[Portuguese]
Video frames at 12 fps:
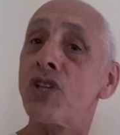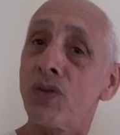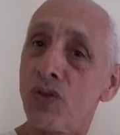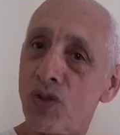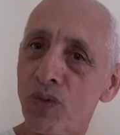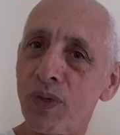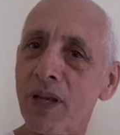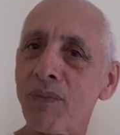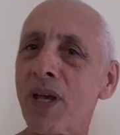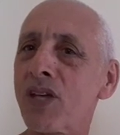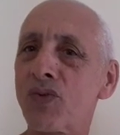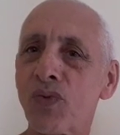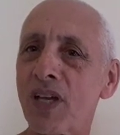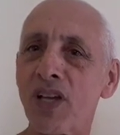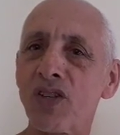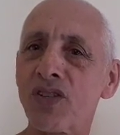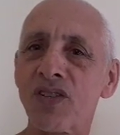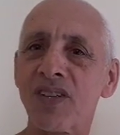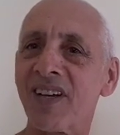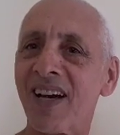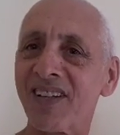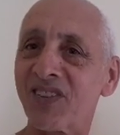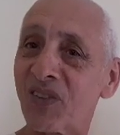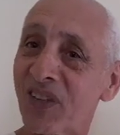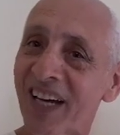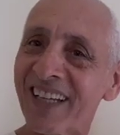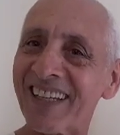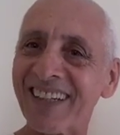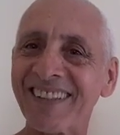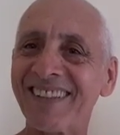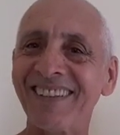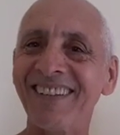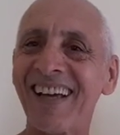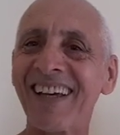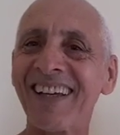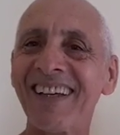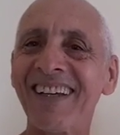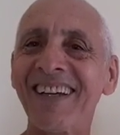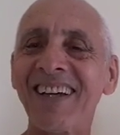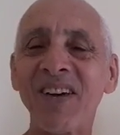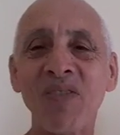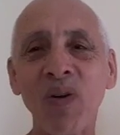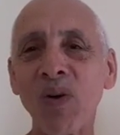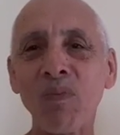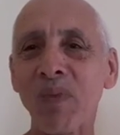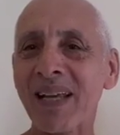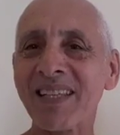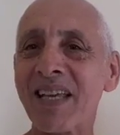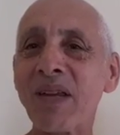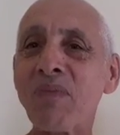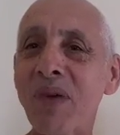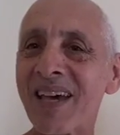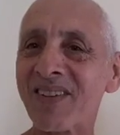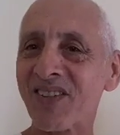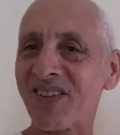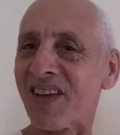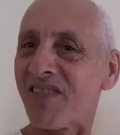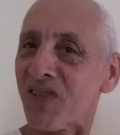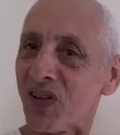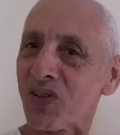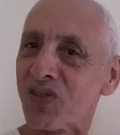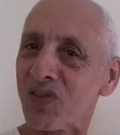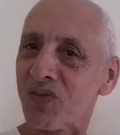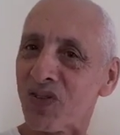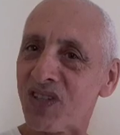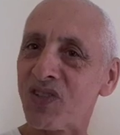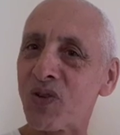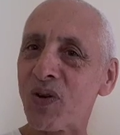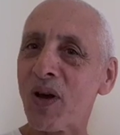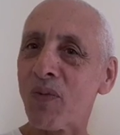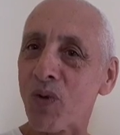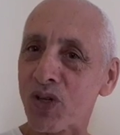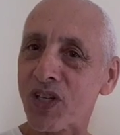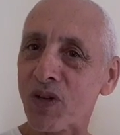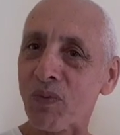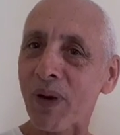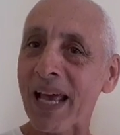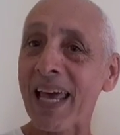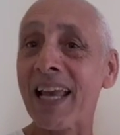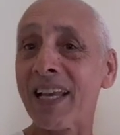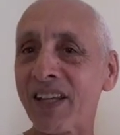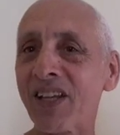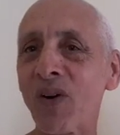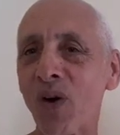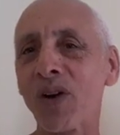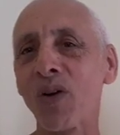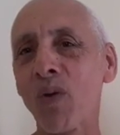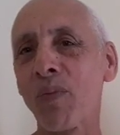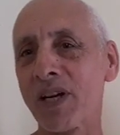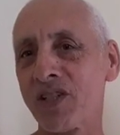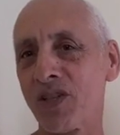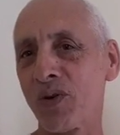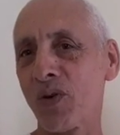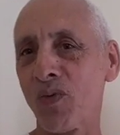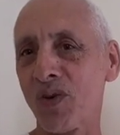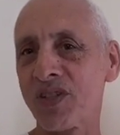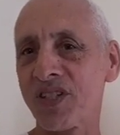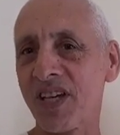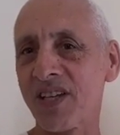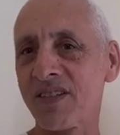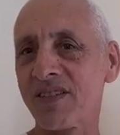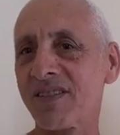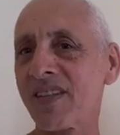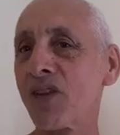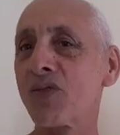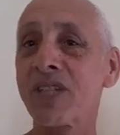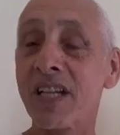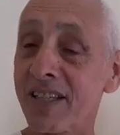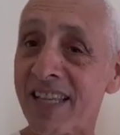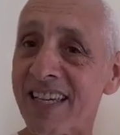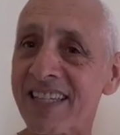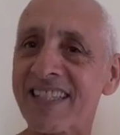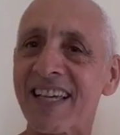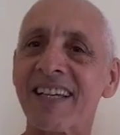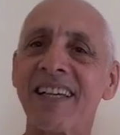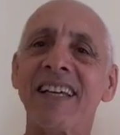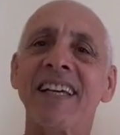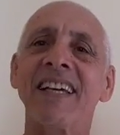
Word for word: pedido de uma das minhas filhas, a Juliana. Né? E foi um prazer imenso ter feito esse vídeo mostrando para ela e que hora eu compartilho com vocês. Tenho certeza,